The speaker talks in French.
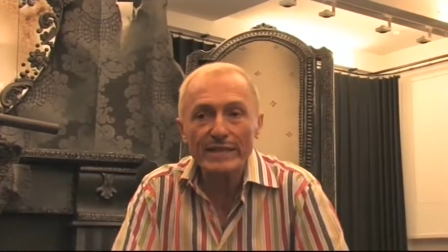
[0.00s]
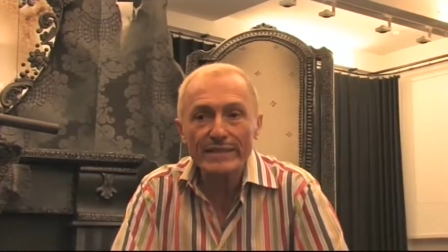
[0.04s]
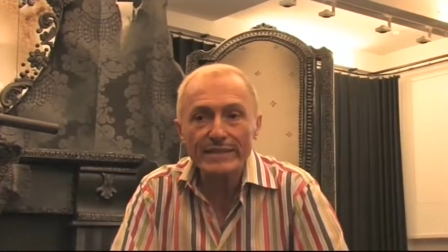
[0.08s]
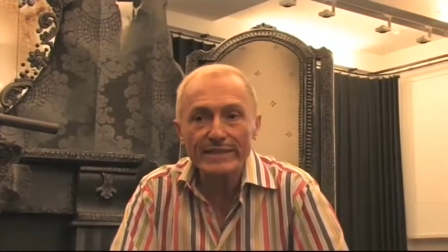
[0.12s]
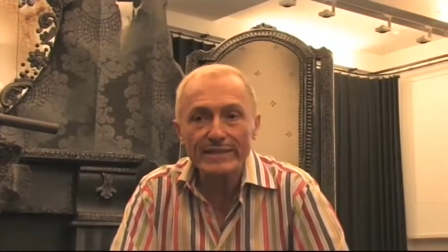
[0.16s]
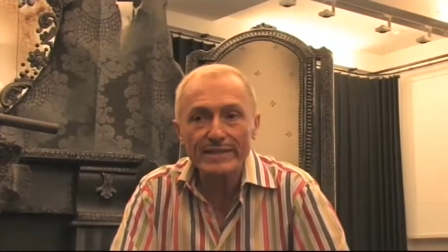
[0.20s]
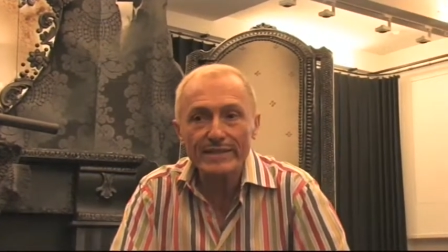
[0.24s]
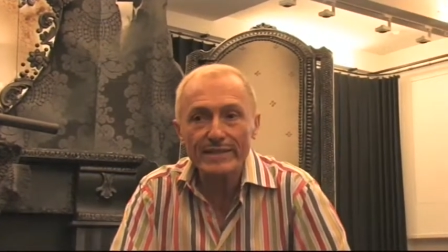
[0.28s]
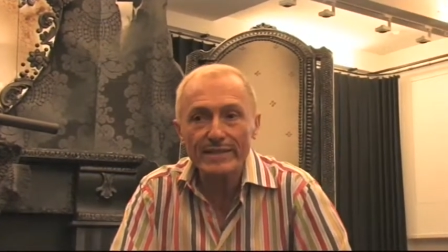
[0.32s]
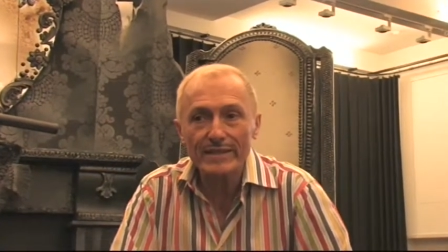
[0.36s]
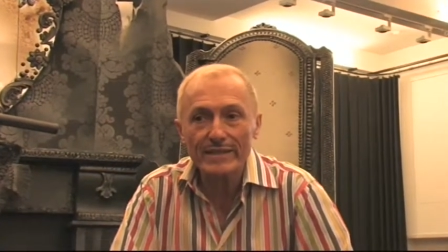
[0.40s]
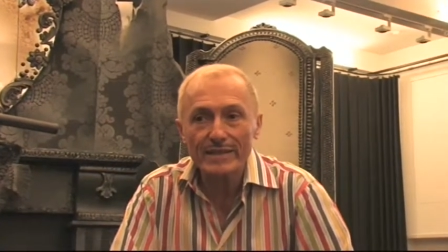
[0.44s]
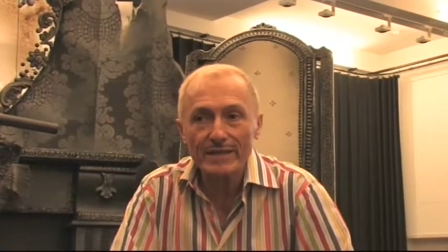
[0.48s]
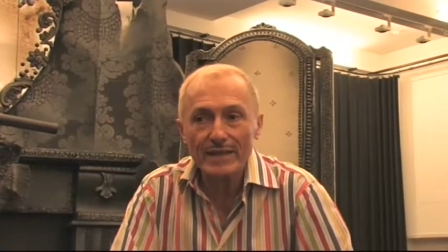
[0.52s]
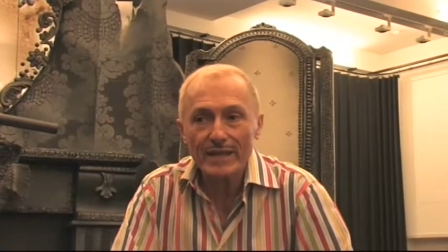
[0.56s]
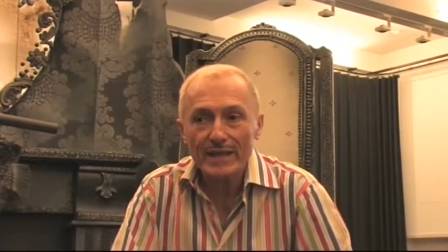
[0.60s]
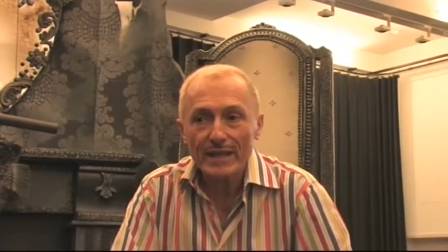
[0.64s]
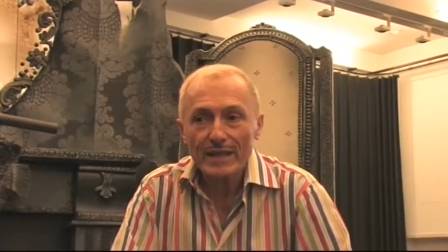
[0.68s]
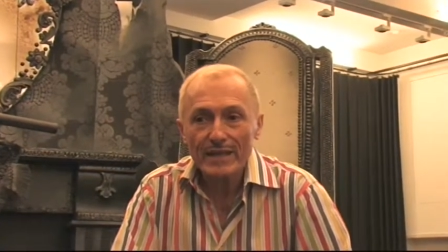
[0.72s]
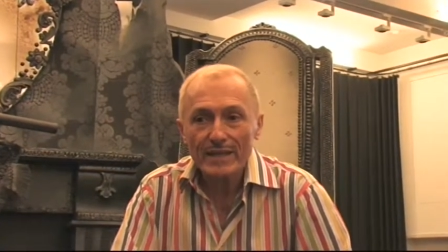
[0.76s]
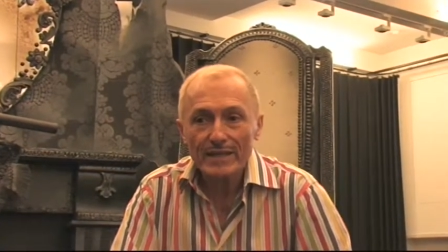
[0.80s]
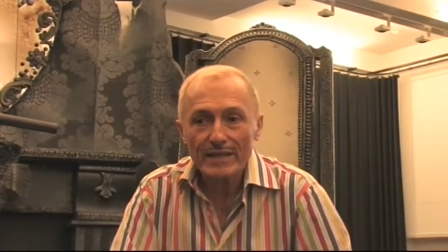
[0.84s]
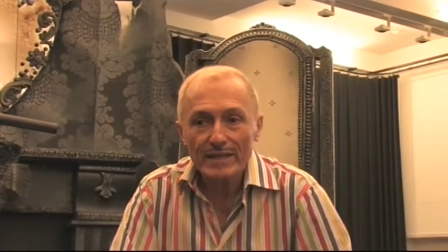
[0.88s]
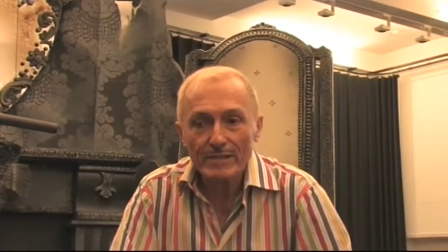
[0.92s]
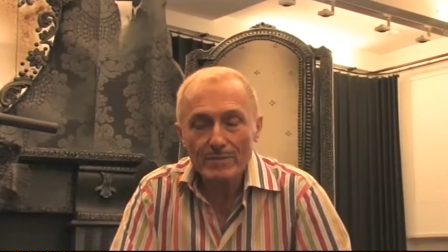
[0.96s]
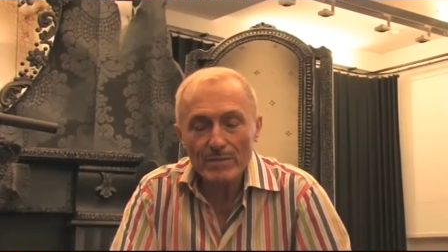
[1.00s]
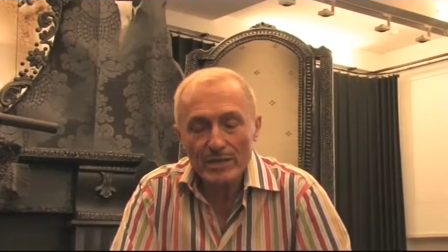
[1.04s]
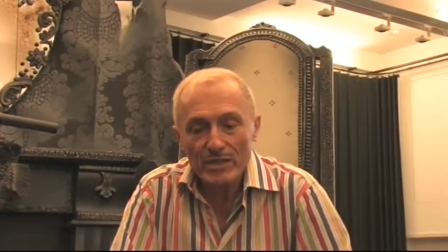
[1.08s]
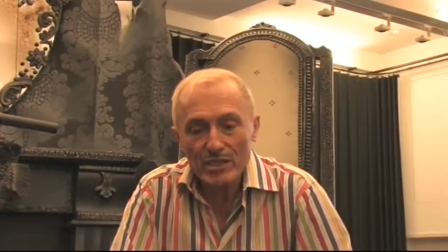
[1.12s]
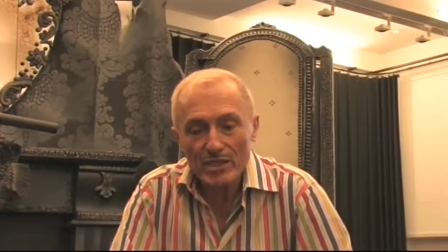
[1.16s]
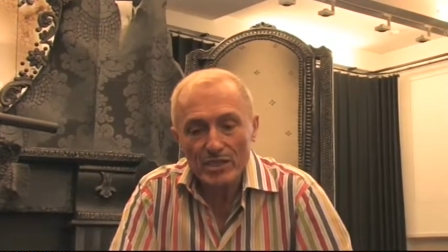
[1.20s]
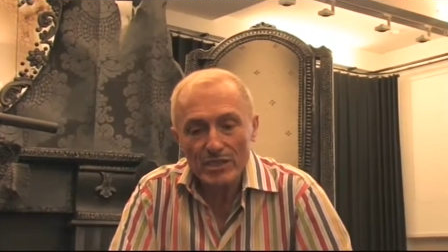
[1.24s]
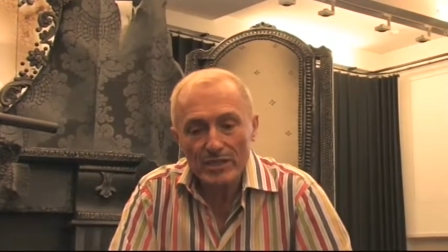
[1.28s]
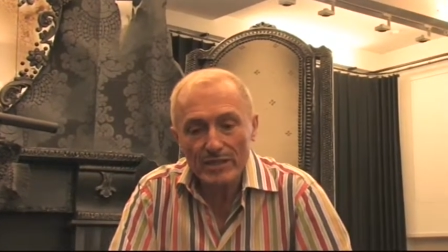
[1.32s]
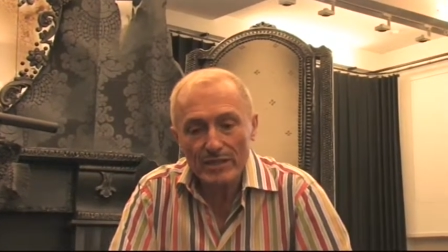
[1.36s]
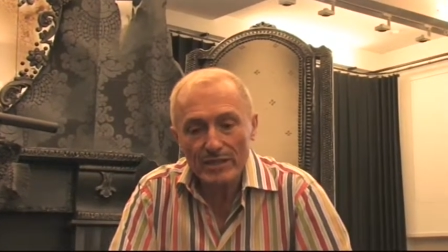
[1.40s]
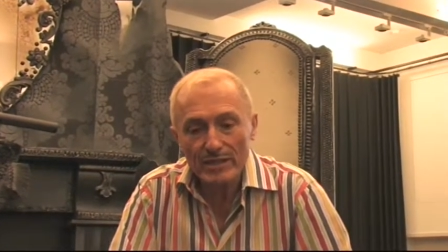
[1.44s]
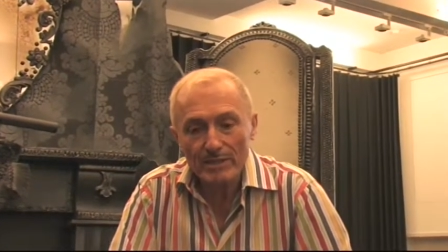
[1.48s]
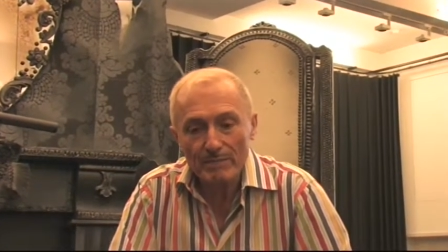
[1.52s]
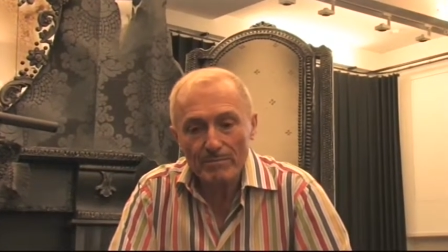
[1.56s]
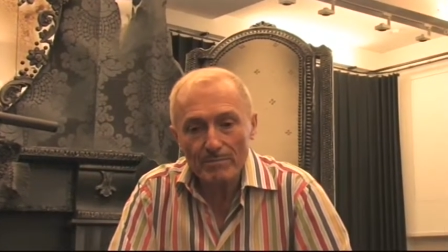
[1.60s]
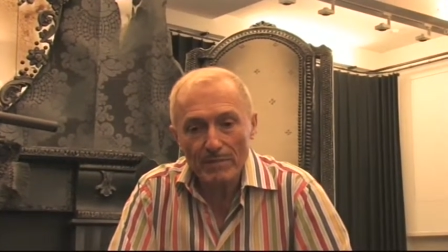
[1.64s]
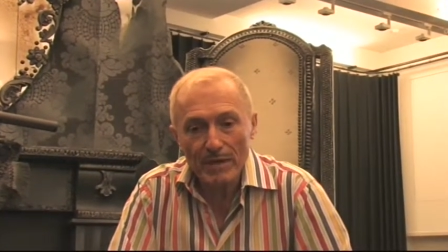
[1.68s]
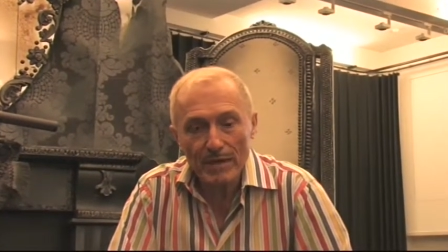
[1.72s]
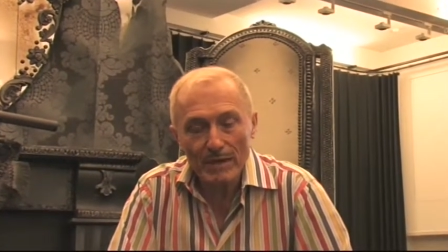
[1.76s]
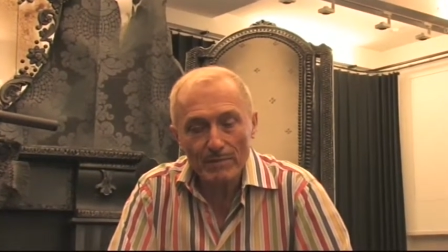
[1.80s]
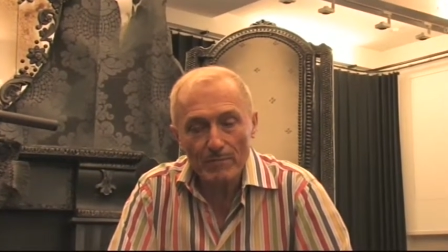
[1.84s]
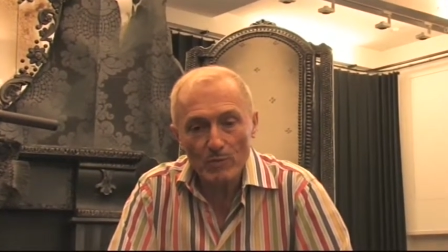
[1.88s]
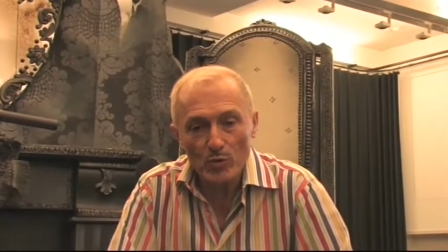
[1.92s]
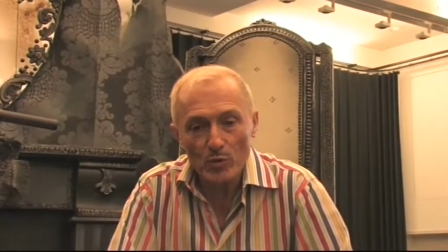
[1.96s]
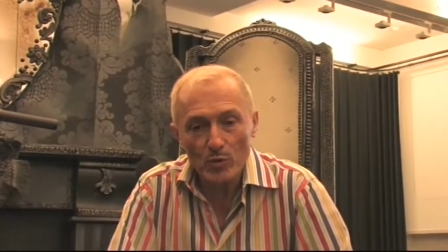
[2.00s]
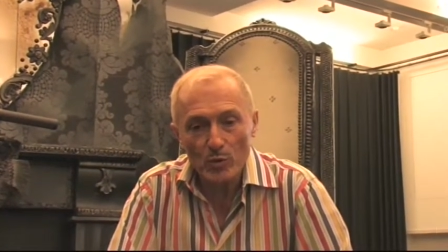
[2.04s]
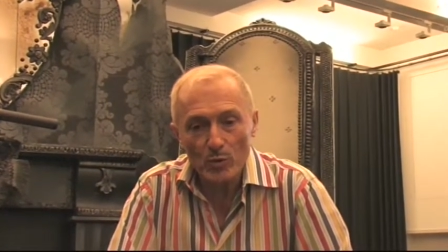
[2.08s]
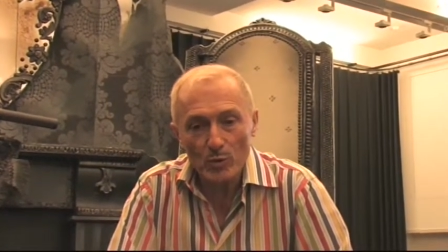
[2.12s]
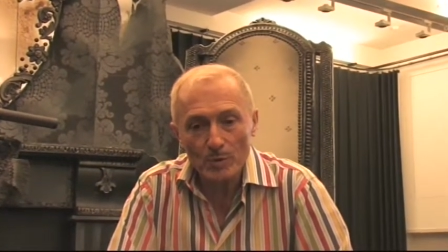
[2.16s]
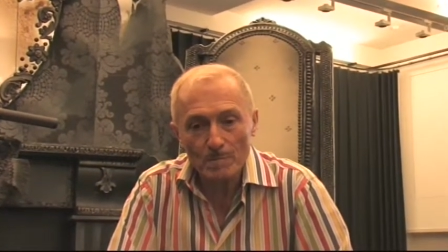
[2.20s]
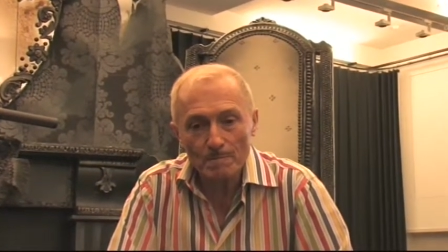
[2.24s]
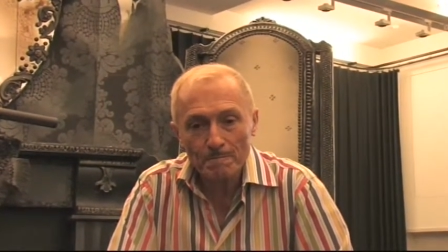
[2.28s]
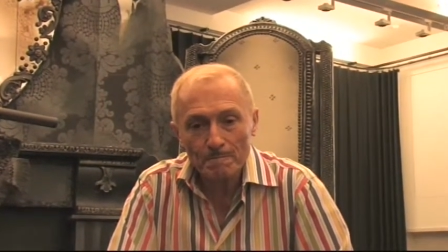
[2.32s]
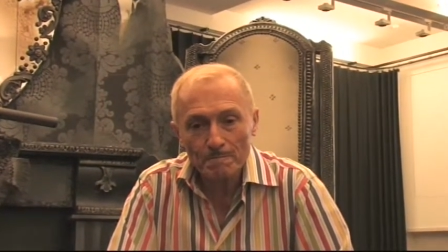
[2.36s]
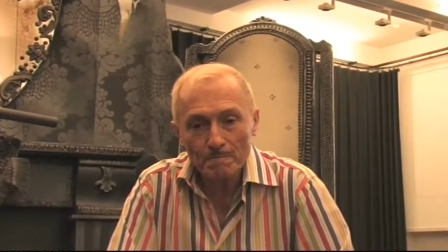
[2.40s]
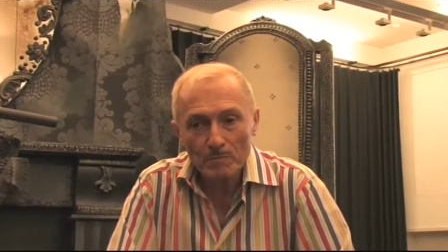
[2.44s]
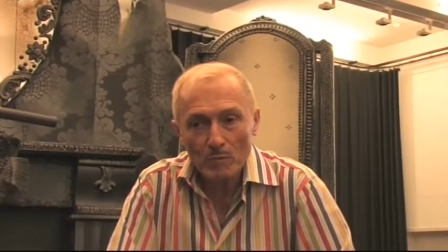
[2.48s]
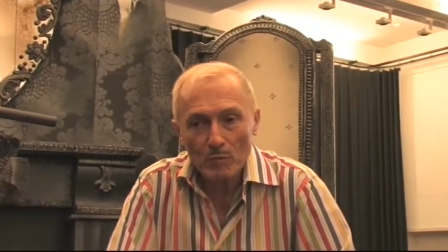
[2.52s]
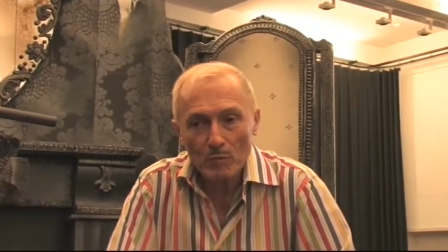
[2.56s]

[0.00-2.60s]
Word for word: été imaginé par mon,